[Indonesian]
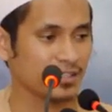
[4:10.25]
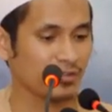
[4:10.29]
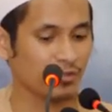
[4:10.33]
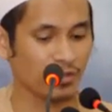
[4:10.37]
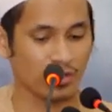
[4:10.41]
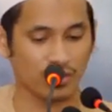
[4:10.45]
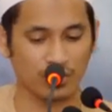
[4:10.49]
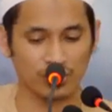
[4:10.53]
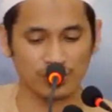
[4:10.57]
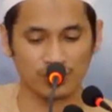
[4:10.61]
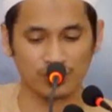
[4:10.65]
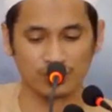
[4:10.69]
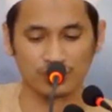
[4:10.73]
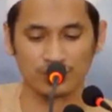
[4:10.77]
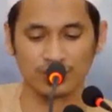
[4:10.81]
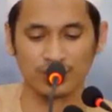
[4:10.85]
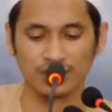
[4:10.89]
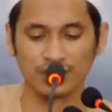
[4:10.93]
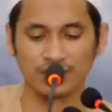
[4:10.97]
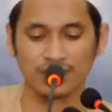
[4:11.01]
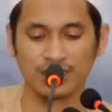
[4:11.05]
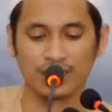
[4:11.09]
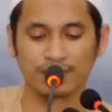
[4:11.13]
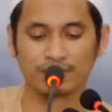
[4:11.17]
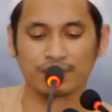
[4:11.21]
Wa
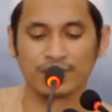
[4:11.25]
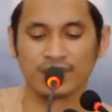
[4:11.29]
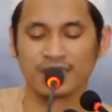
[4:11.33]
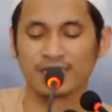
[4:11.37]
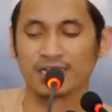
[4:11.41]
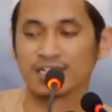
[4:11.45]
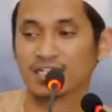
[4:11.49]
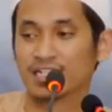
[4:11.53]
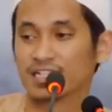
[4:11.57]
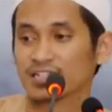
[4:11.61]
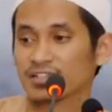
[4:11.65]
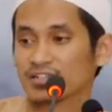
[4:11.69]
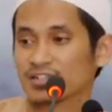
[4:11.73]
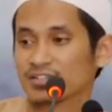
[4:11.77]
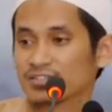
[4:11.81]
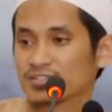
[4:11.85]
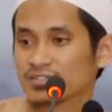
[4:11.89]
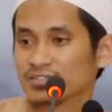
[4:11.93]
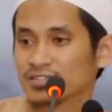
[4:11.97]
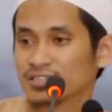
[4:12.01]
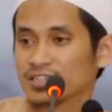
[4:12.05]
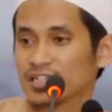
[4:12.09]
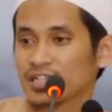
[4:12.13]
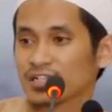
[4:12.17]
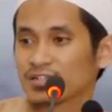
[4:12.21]
rasulihi, apakah dengan
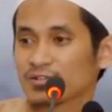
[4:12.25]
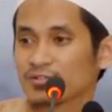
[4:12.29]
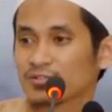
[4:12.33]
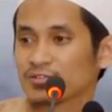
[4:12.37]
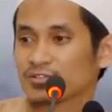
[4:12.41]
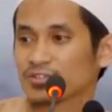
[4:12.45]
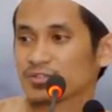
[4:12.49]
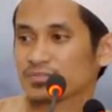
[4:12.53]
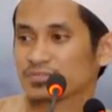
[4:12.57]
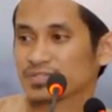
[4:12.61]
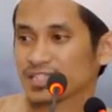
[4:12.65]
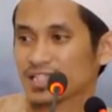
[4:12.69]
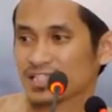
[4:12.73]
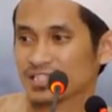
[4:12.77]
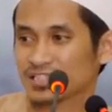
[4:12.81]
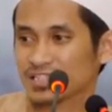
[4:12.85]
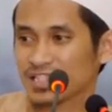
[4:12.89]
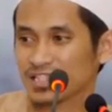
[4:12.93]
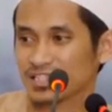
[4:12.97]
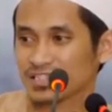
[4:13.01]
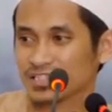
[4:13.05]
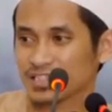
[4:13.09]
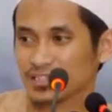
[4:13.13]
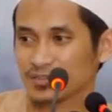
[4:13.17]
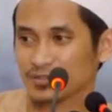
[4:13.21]
rasulnya? Kuntum
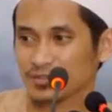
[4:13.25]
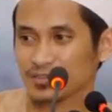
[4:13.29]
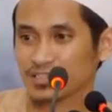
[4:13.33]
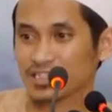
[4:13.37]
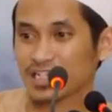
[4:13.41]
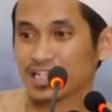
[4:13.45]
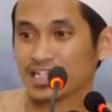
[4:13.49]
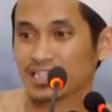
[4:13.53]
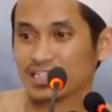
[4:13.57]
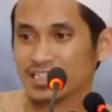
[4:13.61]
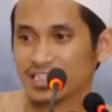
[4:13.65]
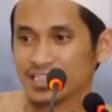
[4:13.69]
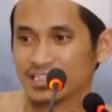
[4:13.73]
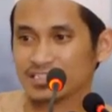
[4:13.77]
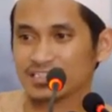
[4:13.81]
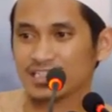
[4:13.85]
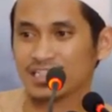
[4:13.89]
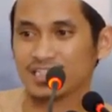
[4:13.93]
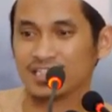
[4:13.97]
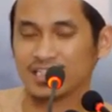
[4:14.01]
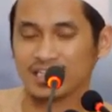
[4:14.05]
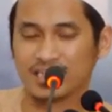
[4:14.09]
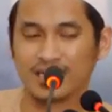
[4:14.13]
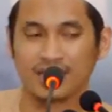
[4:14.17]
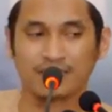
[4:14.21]
tastahzi'un, kalian
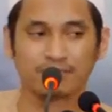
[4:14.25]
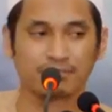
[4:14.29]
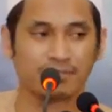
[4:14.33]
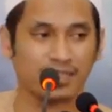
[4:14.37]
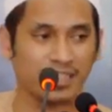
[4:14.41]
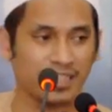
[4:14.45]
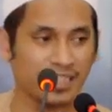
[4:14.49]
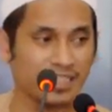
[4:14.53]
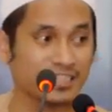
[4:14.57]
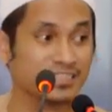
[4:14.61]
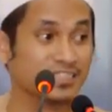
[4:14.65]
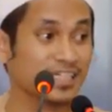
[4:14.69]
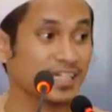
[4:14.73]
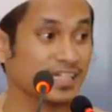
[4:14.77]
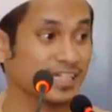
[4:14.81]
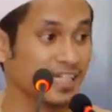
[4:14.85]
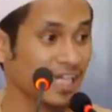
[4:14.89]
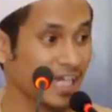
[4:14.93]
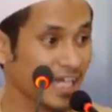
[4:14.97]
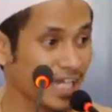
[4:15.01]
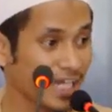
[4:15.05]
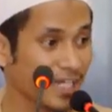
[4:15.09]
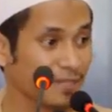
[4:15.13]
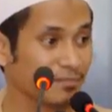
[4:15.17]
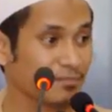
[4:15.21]
jadikan bahan
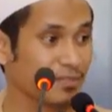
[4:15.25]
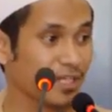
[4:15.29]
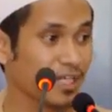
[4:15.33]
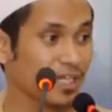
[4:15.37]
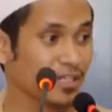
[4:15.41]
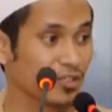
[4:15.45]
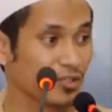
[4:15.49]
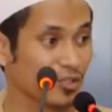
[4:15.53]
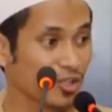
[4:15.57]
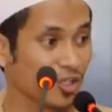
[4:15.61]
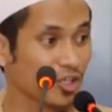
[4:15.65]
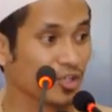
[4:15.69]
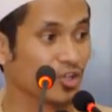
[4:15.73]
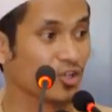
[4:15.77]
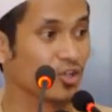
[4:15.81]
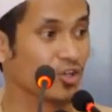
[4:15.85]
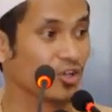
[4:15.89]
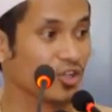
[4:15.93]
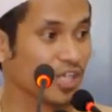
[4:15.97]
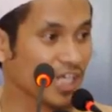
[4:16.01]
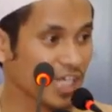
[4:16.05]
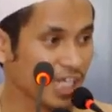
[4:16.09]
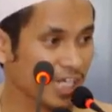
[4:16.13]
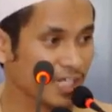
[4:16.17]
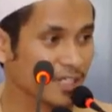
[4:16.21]
candaan, bahan
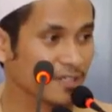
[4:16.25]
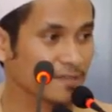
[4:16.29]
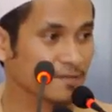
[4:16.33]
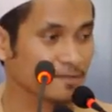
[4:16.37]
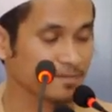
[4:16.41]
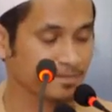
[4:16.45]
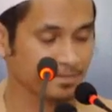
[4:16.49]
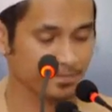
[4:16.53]
olok-olokan."